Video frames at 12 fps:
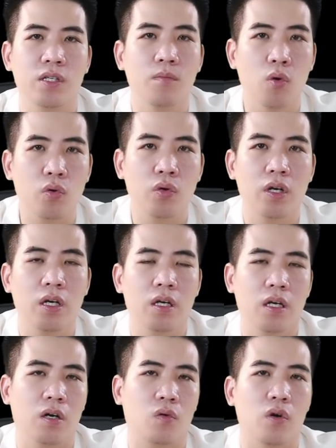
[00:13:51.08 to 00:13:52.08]
trị mụn
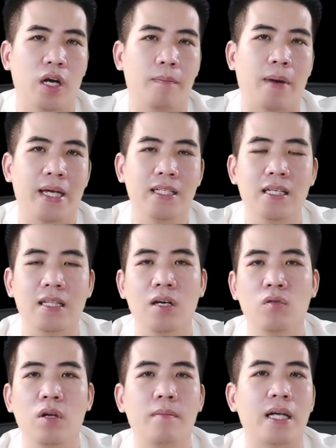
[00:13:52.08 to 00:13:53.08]
ờ, của cái máy triệt
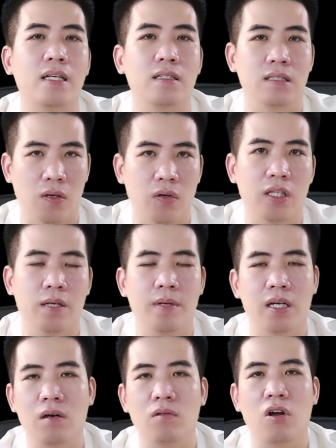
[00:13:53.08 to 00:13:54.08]
tiêu tuyến bại nhờn rồi thì
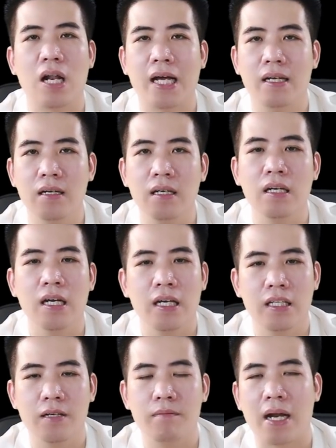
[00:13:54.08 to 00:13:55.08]
mình không nói lại nữa
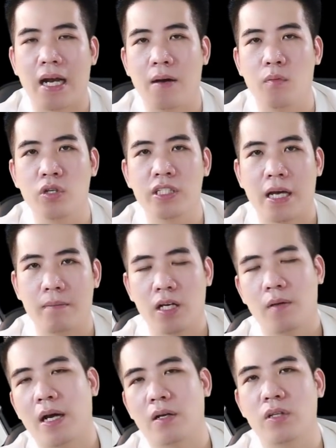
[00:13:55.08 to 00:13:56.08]
những bạn nào muốn xem thì
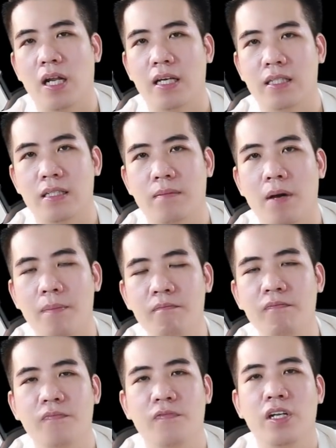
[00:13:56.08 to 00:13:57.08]
các bạn có thể là
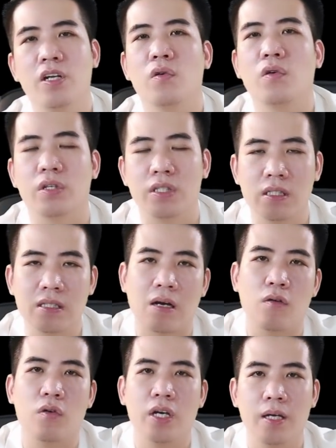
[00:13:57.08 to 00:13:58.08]
bấm video ở
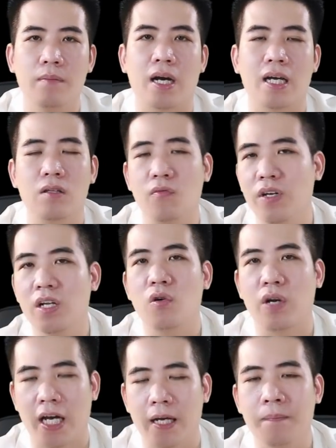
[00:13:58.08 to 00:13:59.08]
sau khi mà kết thúc
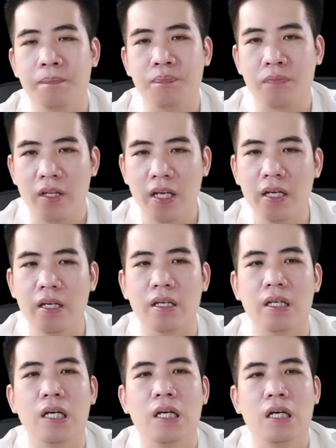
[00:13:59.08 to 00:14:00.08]
video này
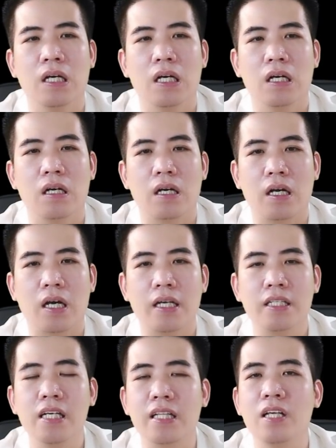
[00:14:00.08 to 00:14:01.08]
thì
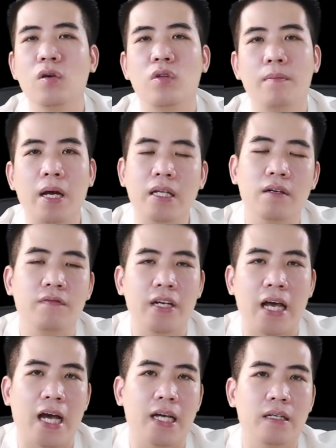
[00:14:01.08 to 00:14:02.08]
cái triệt tiêu tuyến bại nhờn phì
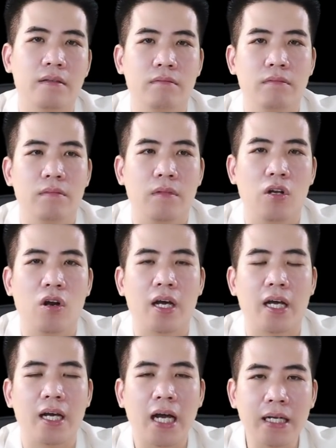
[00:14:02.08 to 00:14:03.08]
đại ấy, đó là
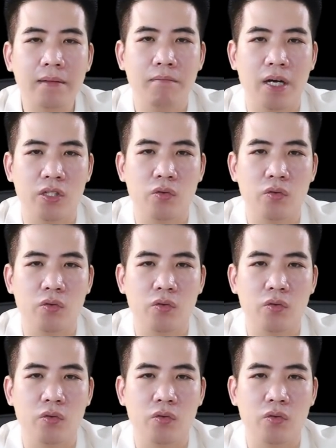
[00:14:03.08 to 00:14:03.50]
cái cách mà